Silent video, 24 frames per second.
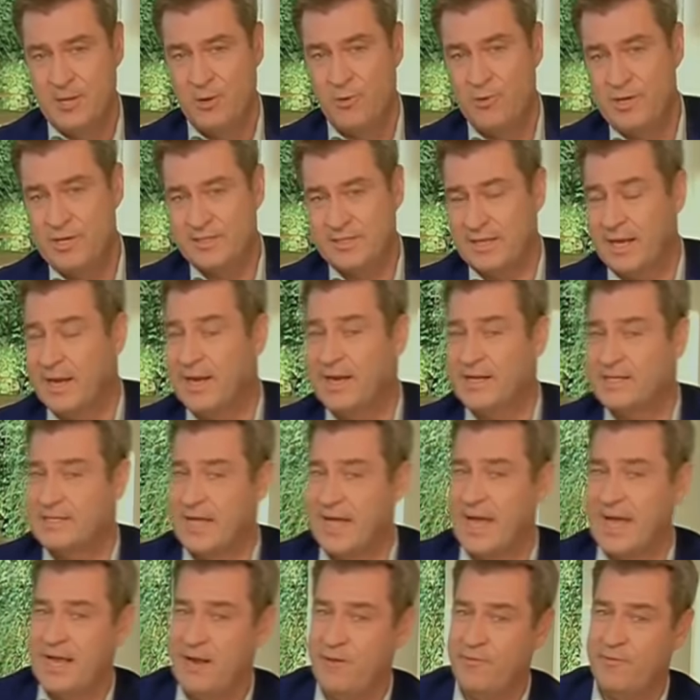und das andere ist
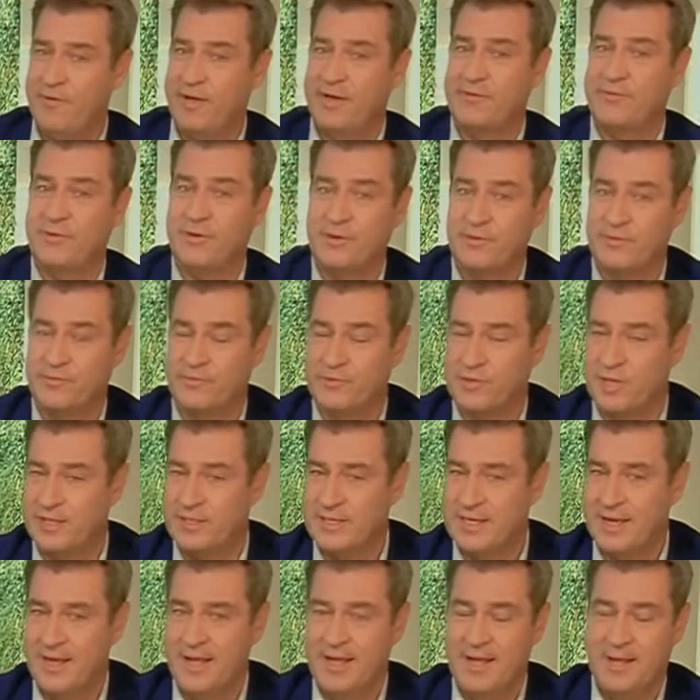Eigenverantwortung. Schauen
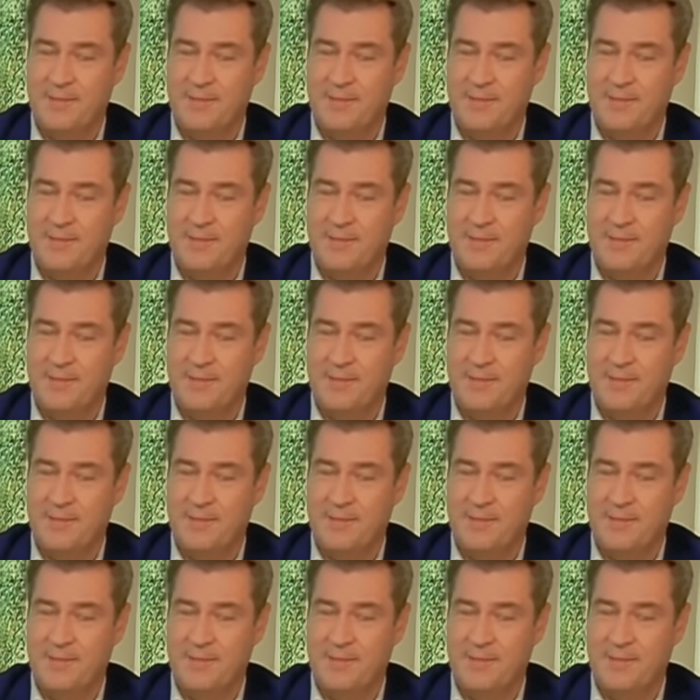Sie,